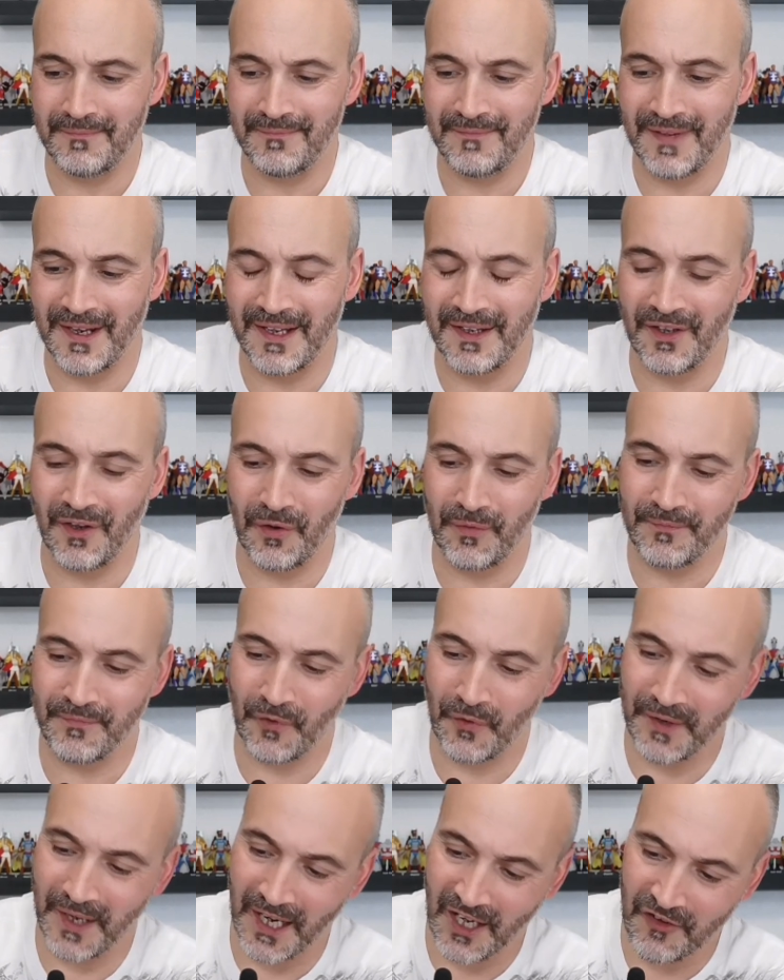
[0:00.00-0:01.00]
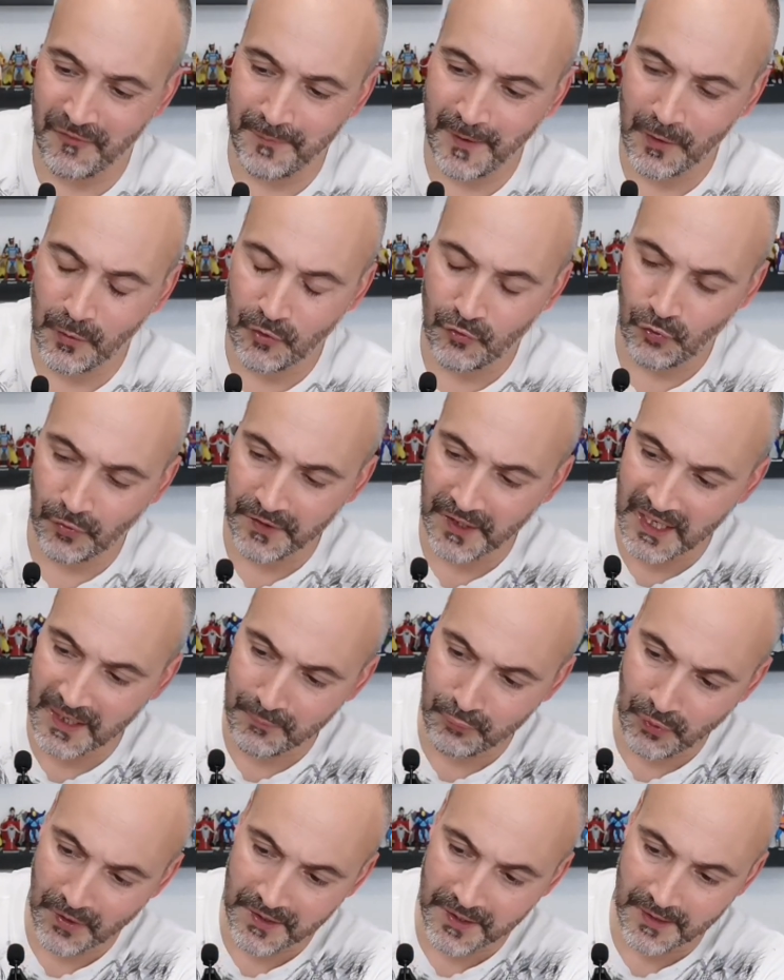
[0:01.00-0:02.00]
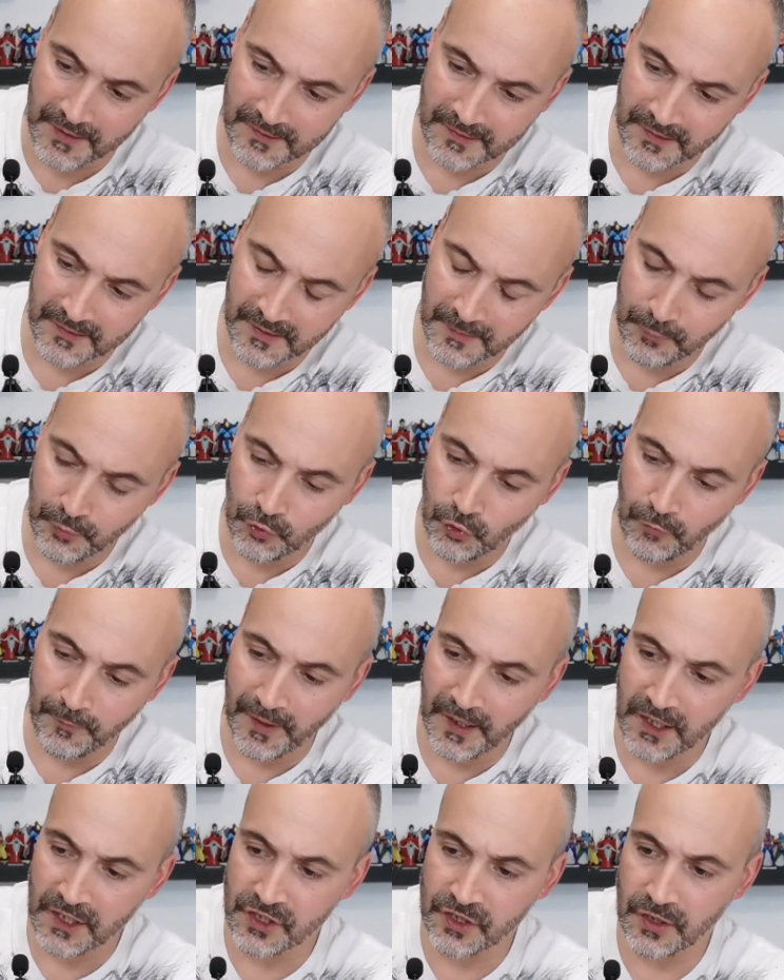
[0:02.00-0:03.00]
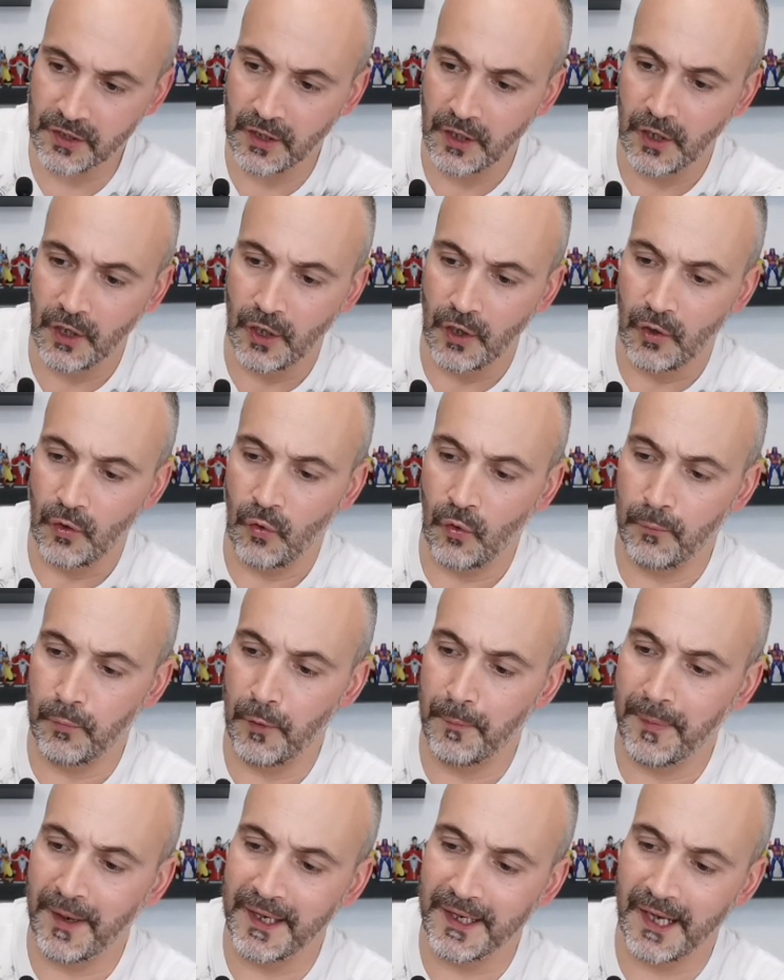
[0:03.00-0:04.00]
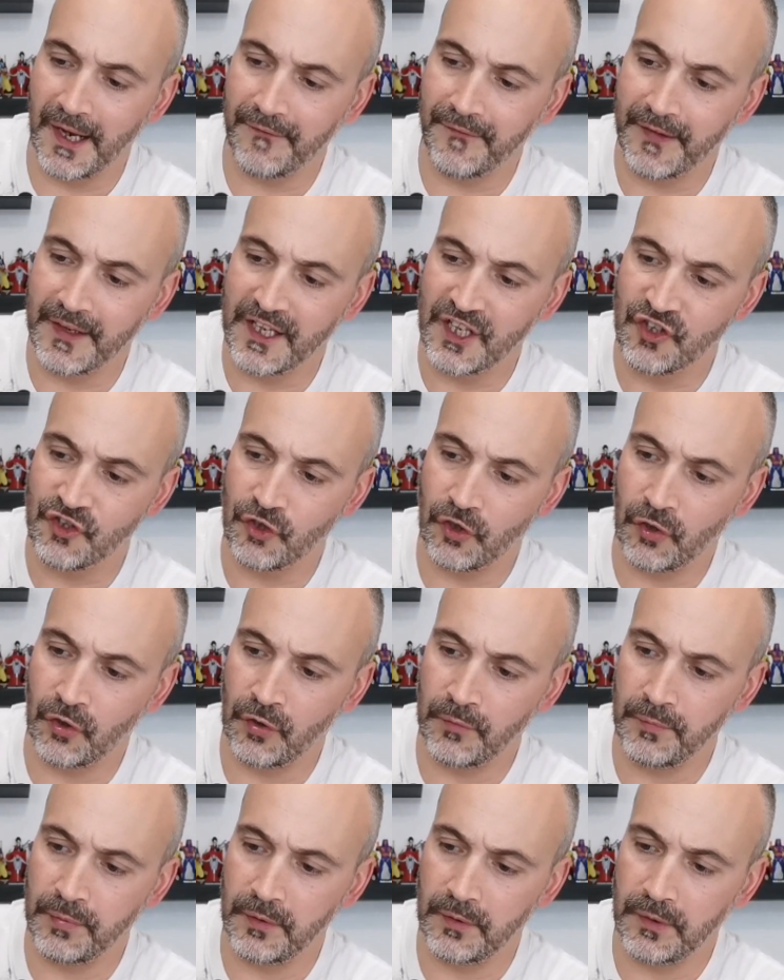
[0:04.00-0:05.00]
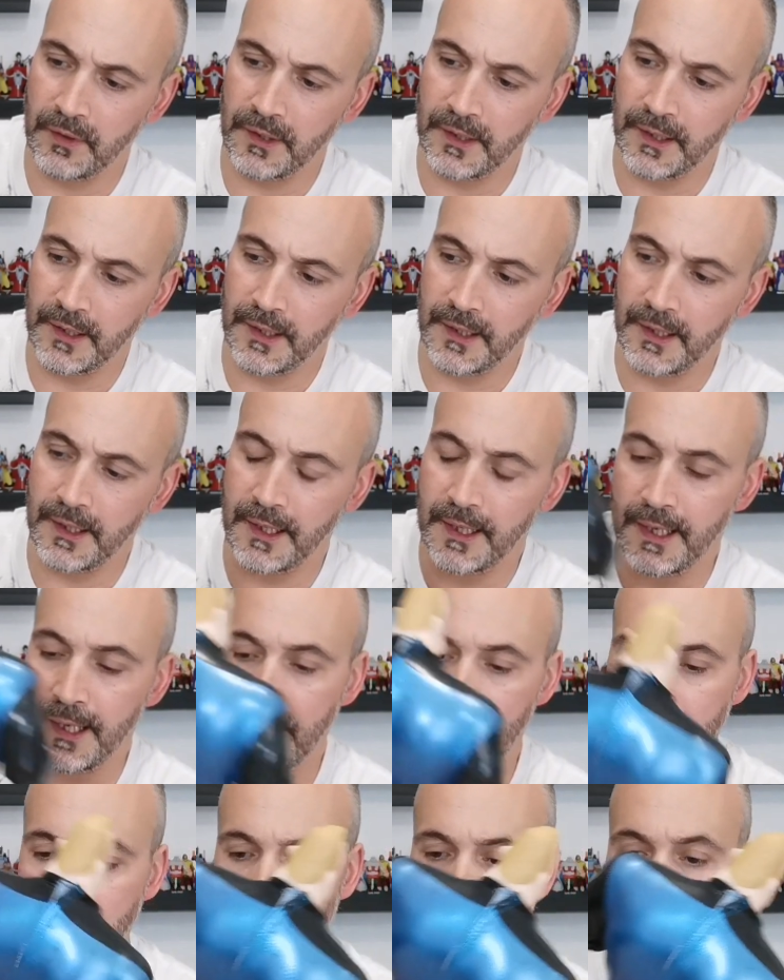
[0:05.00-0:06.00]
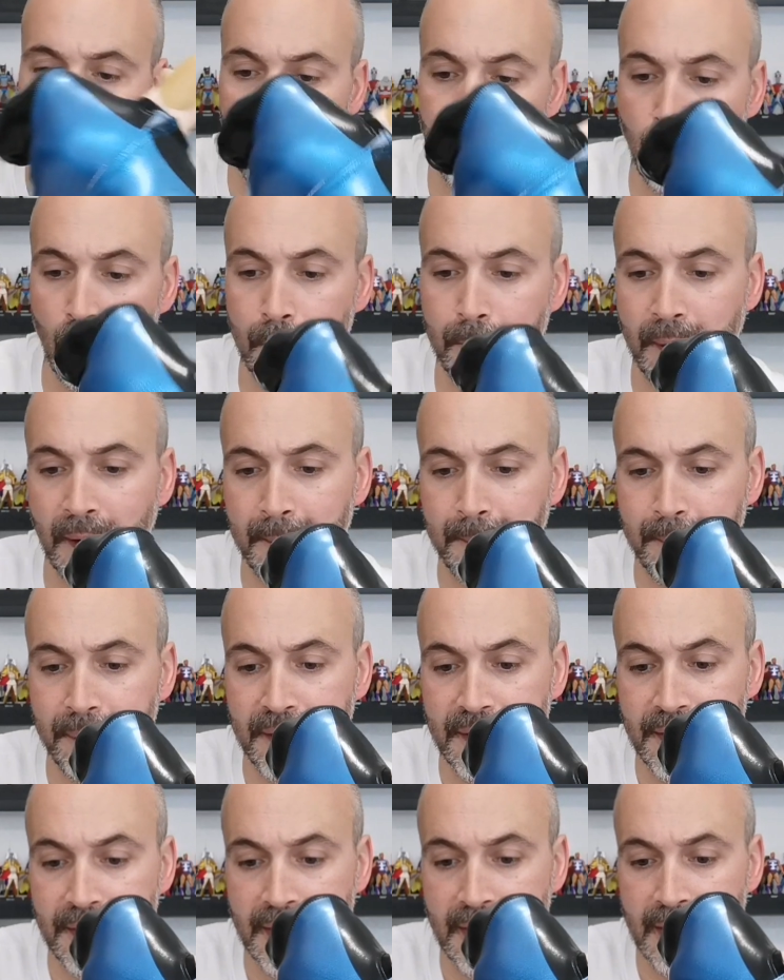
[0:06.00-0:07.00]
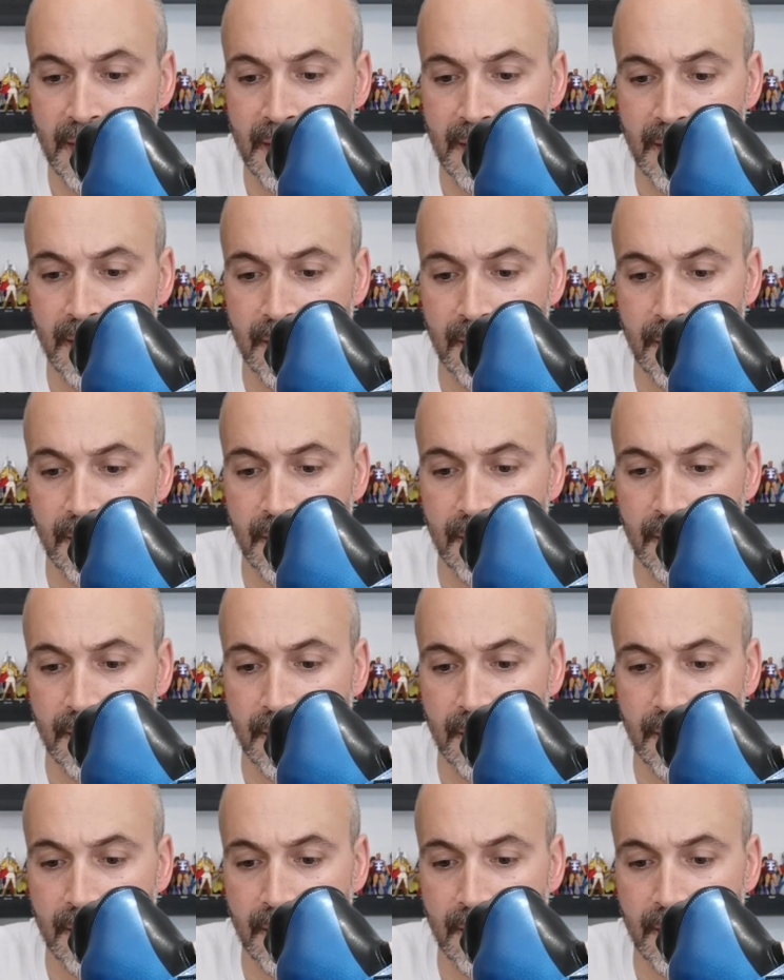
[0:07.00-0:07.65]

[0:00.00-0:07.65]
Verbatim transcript: Mais non, on n'arrive pas à lui tourner les poignets. Ça c'est un peu dommage. On ne peut pas écarter les jambes et on ne peut pas plier...